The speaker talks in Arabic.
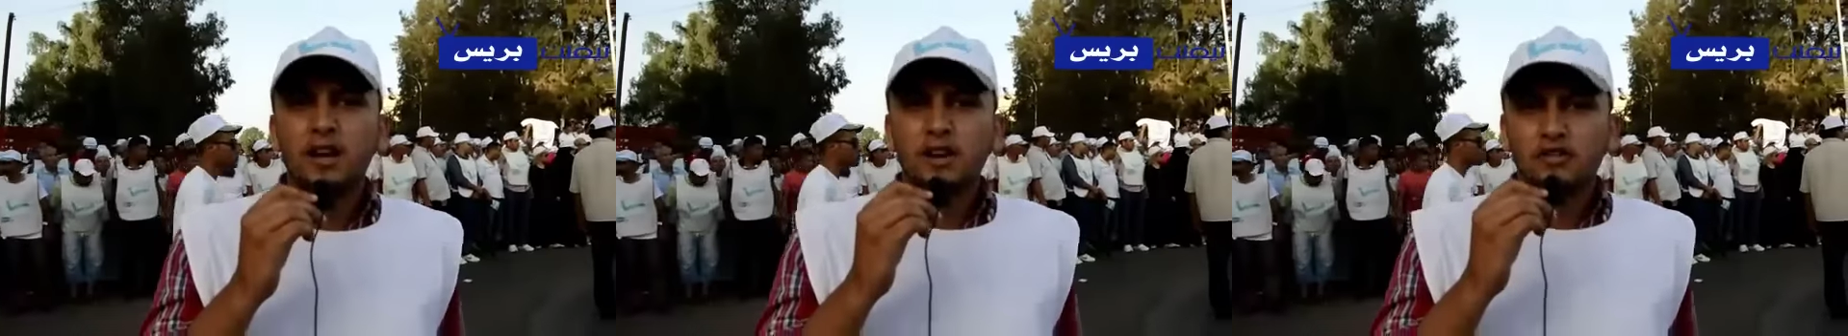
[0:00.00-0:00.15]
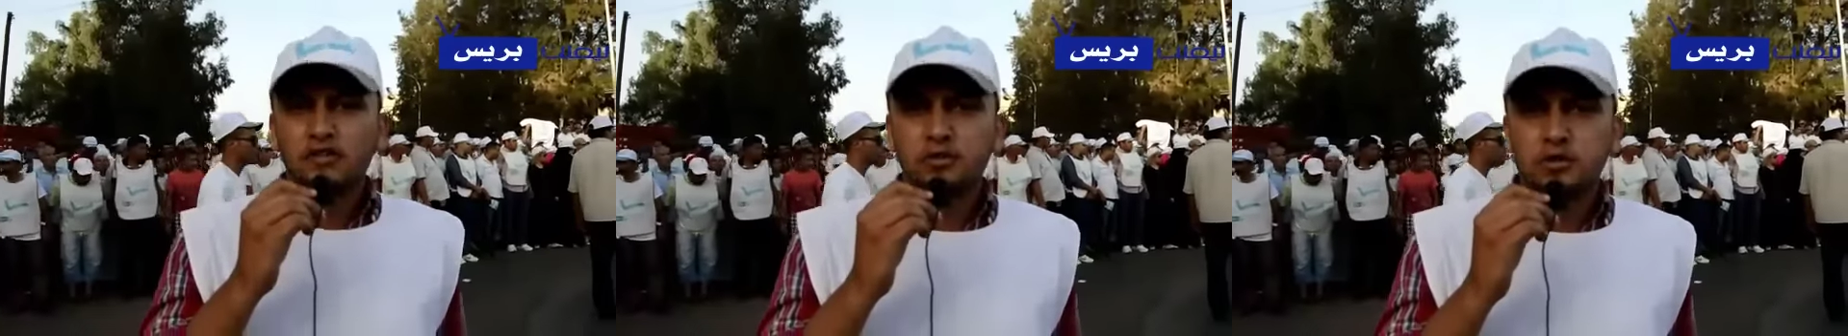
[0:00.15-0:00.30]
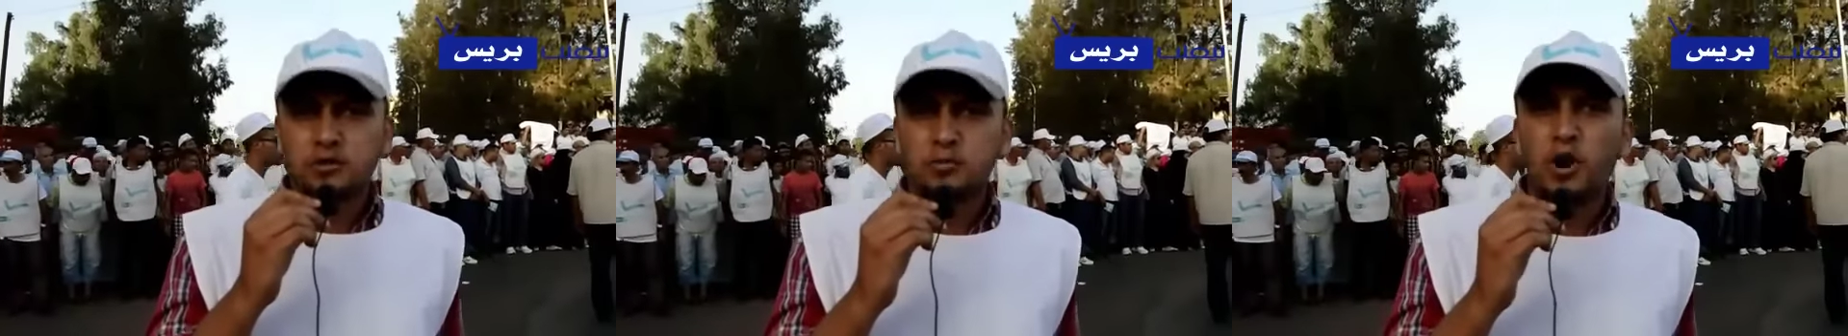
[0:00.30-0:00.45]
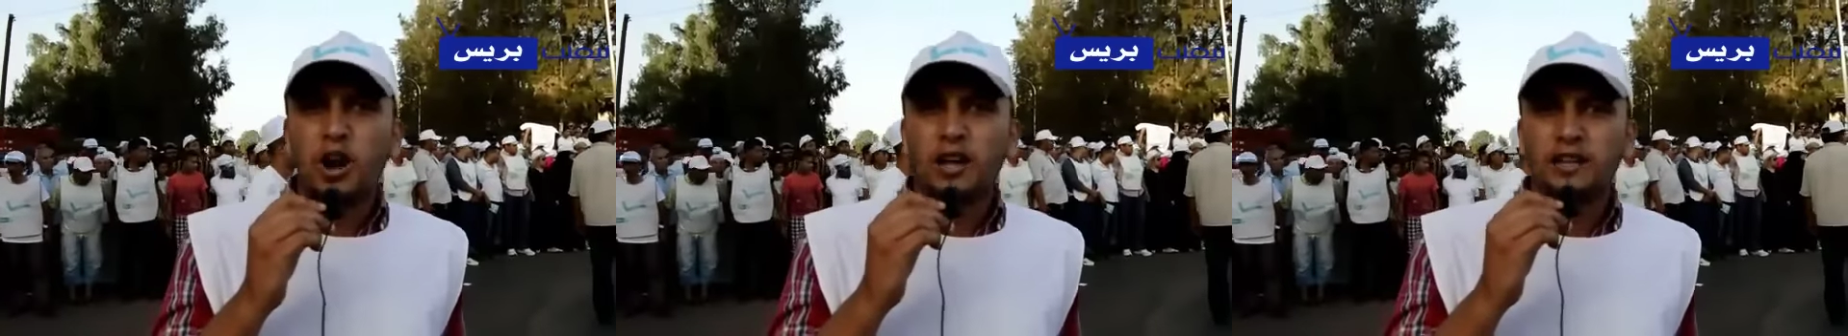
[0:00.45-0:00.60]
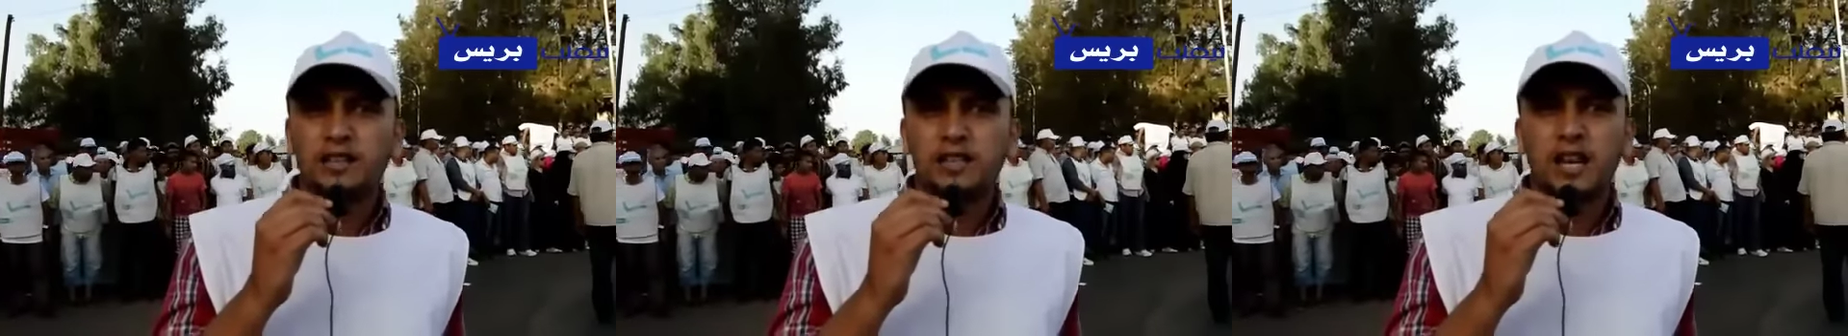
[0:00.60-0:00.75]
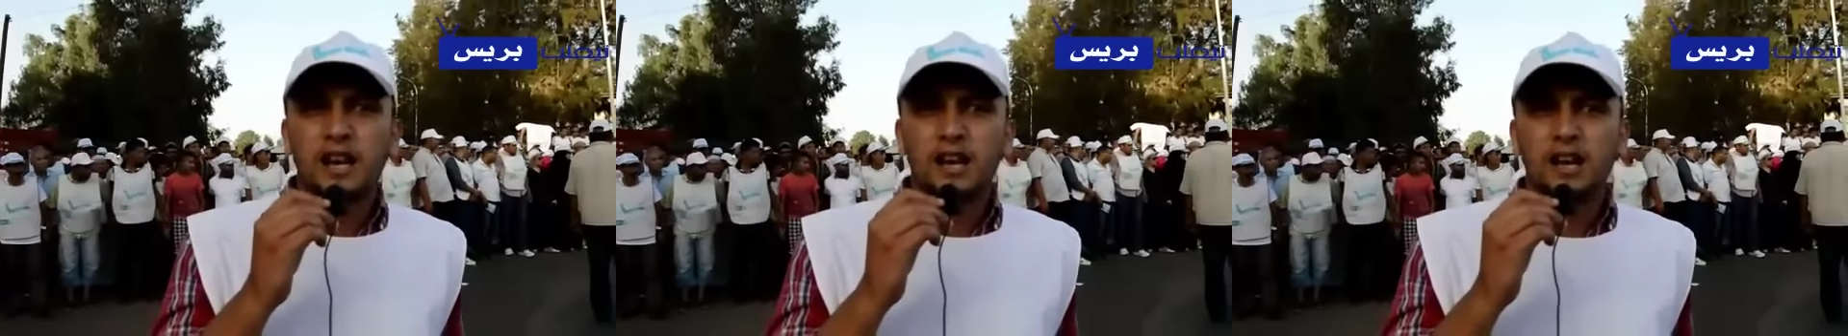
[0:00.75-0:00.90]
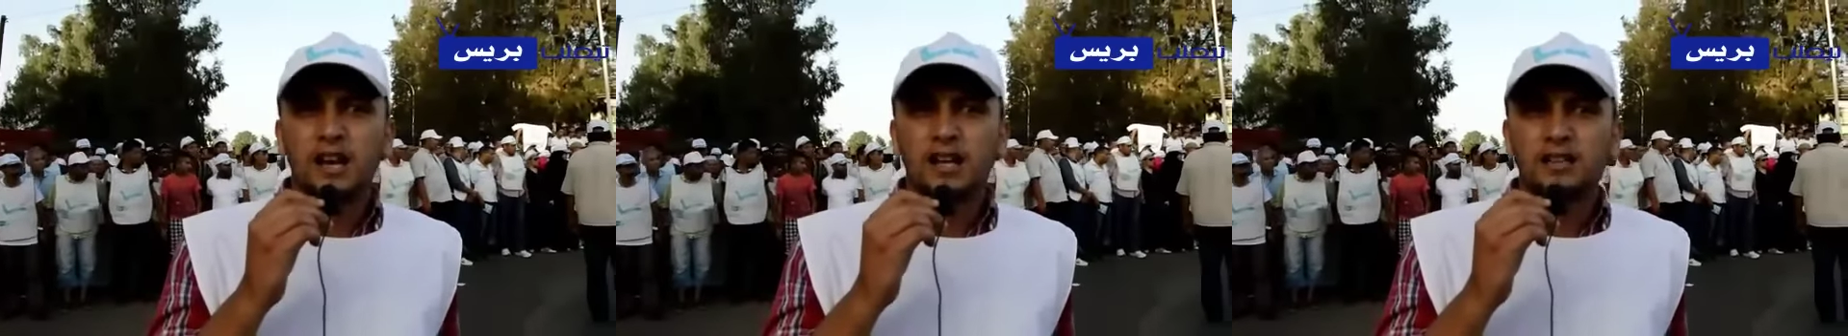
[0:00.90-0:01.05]
في مجموعه
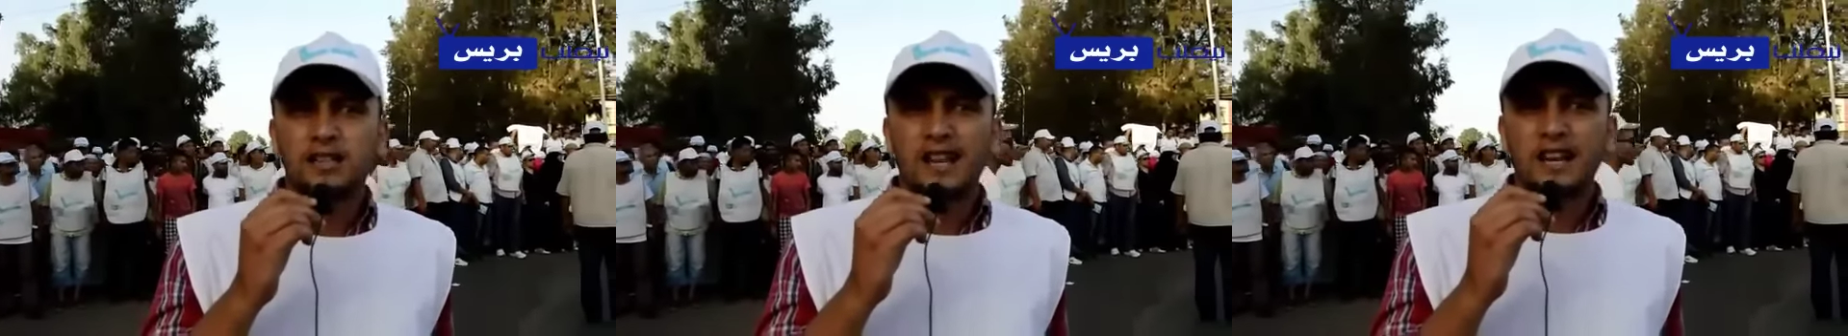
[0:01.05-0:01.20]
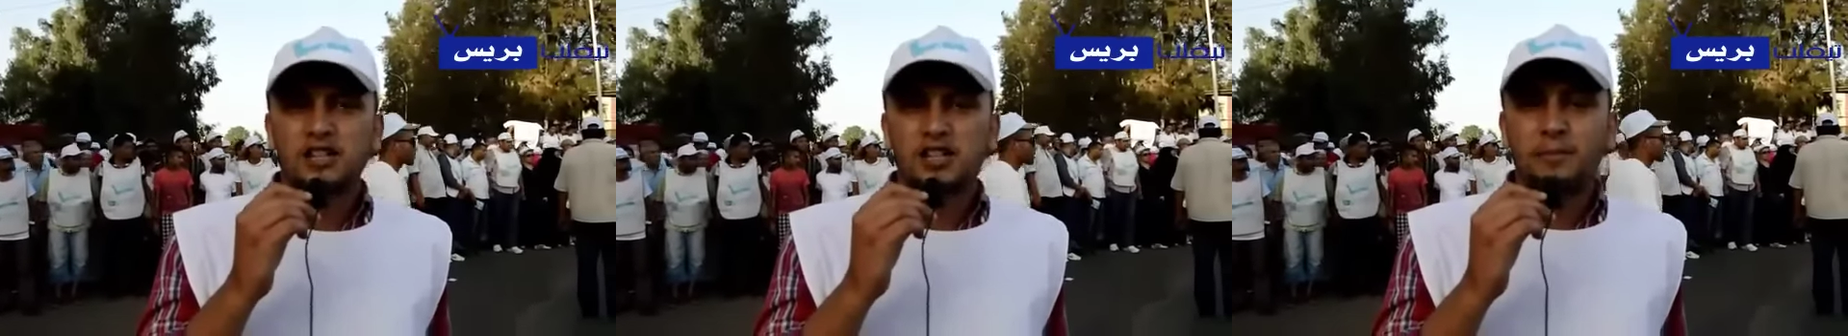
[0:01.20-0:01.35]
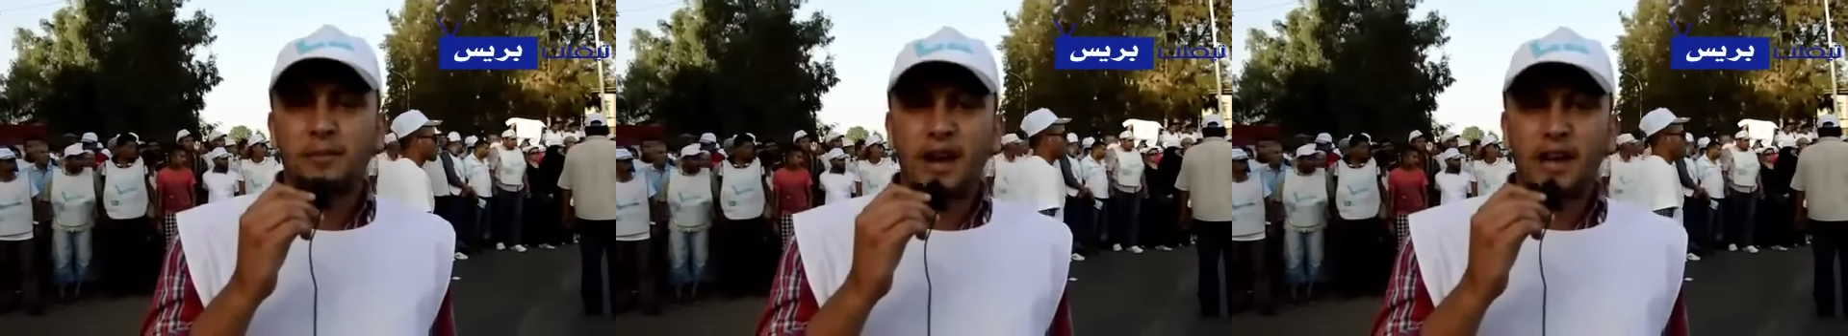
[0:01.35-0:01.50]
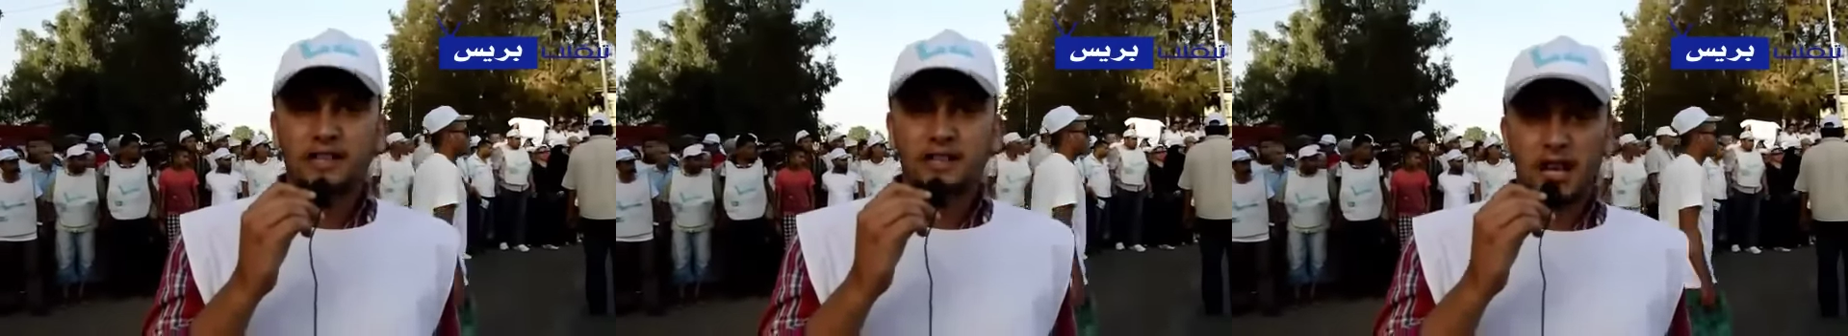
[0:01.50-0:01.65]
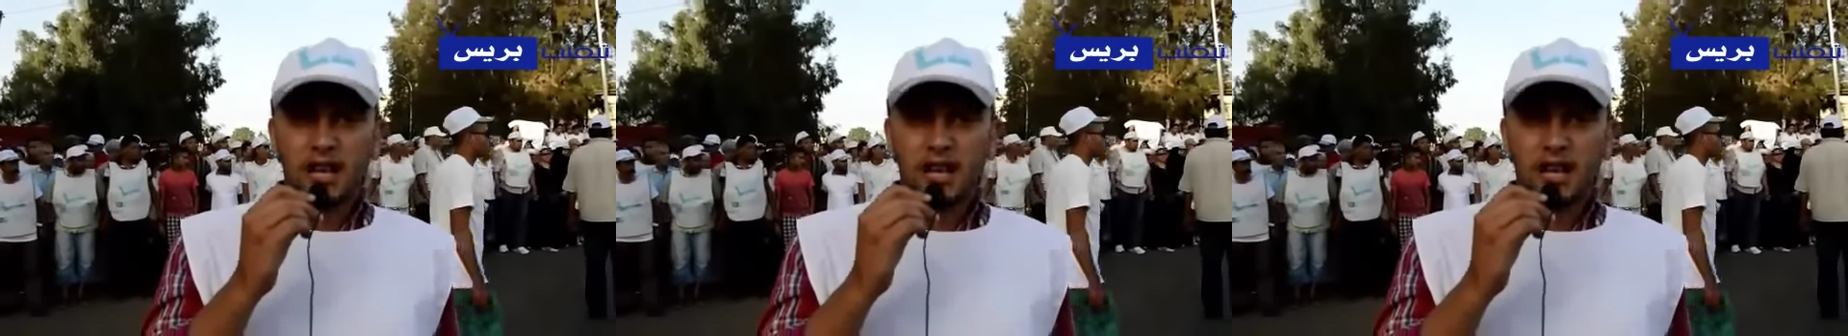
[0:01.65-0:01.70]
ديال ديال الجامعات